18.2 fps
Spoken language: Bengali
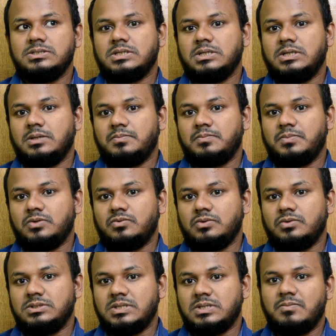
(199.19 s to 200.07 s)
যে আপনার
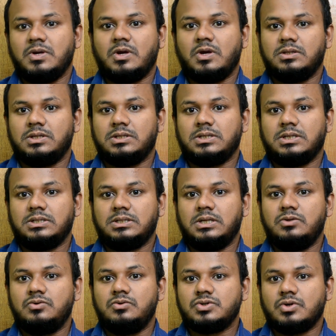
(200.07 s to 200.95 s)
ওই সেমি
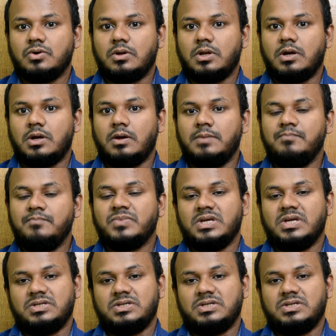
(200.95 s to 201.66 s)
কন্ডাক্টরটা ইউজ করা হয়